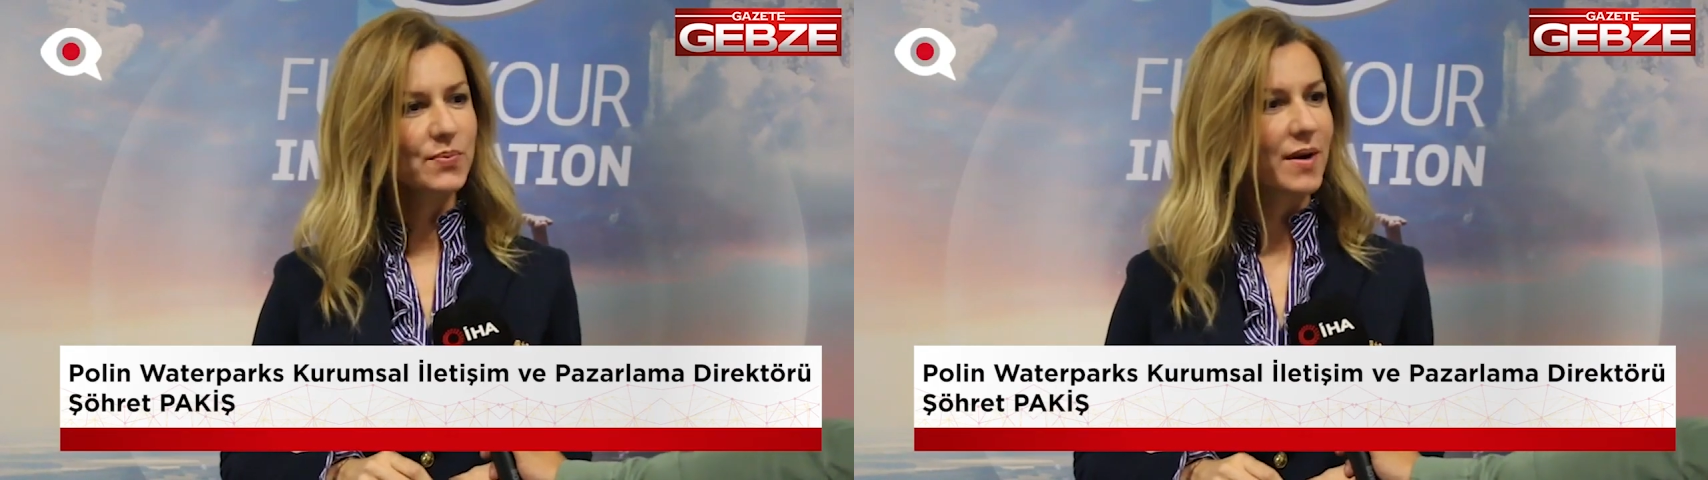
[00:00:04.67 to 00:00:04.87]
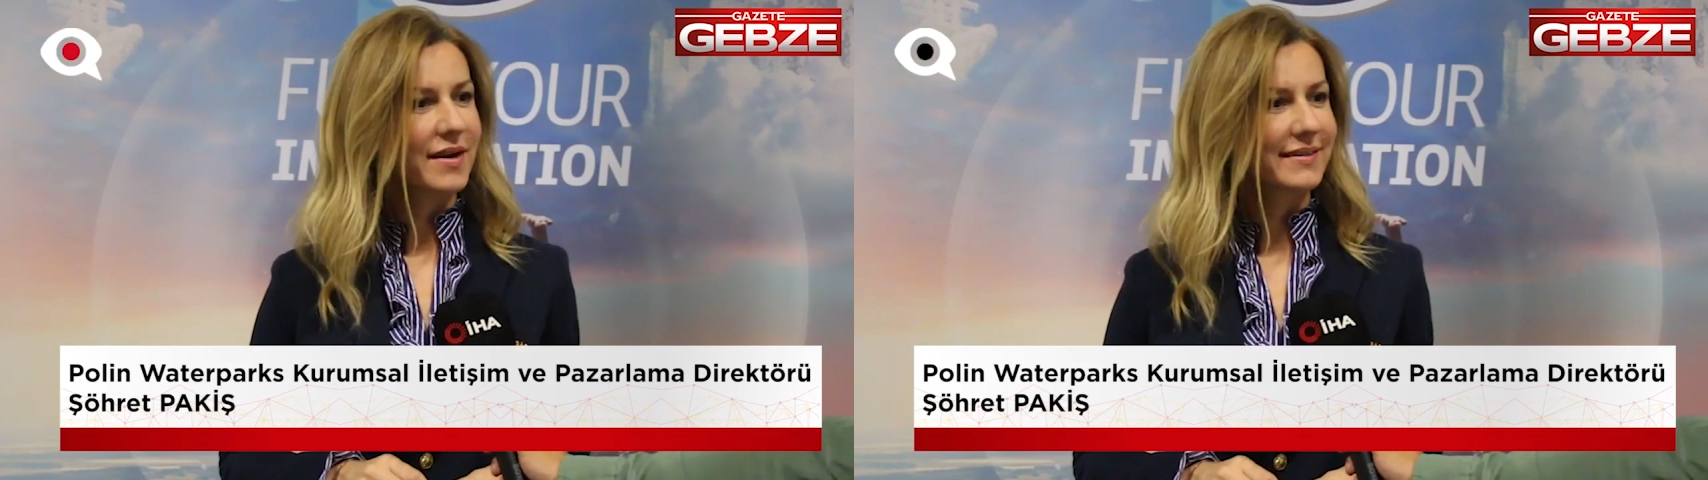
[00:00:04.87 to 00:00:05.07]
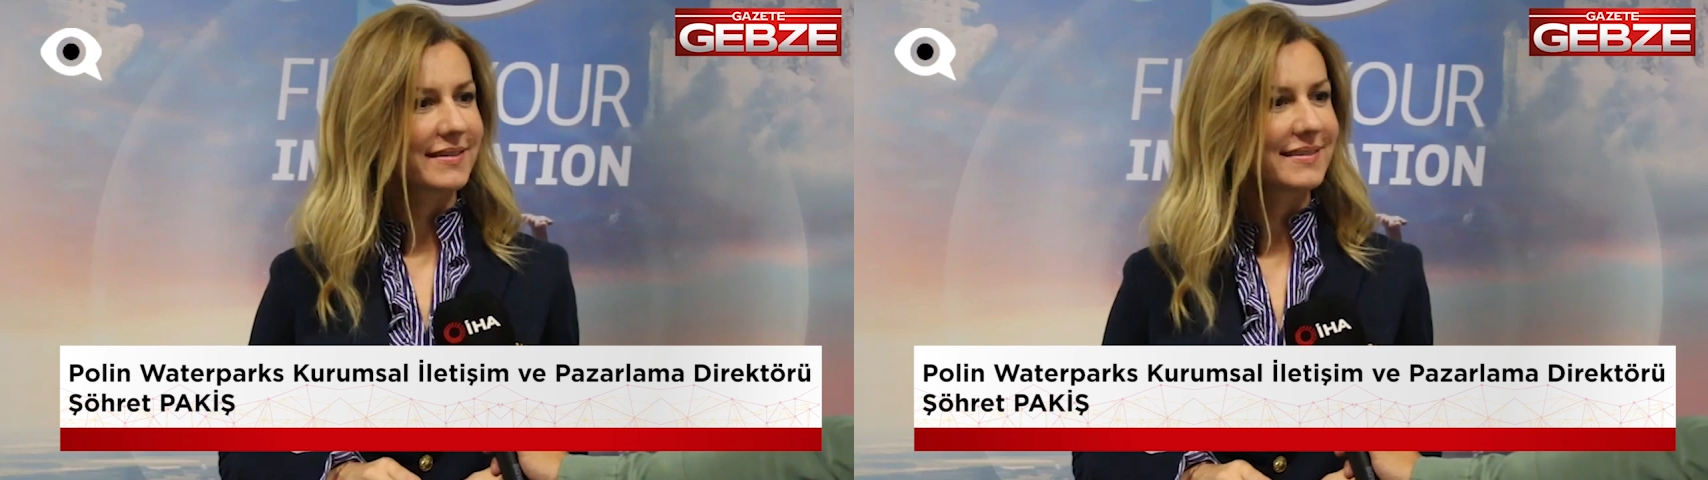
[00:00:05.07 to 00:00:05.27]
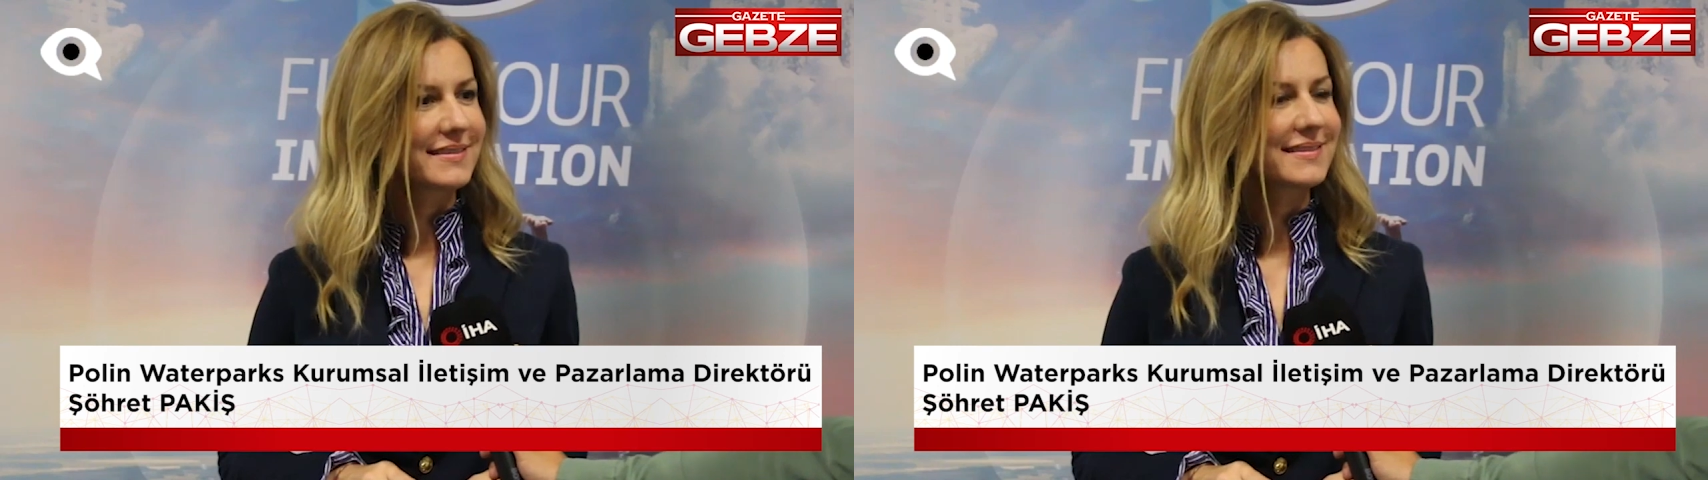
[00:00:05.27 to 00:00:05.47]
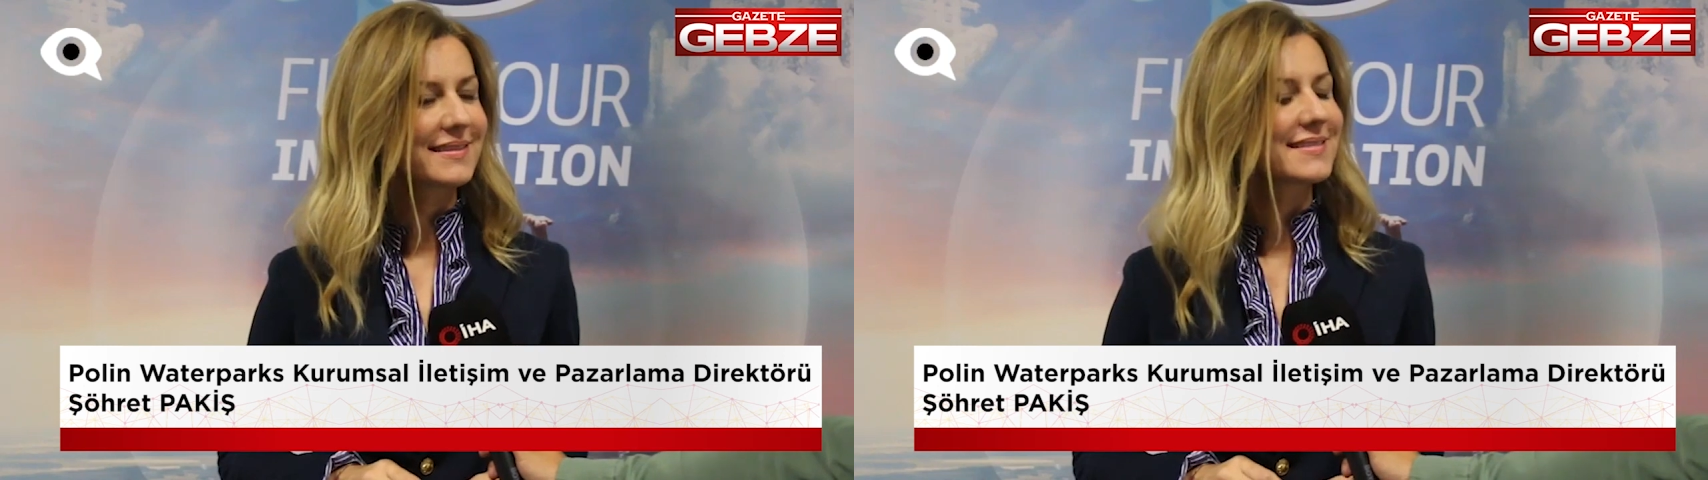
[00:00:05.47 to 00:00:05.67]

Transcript: su parkları,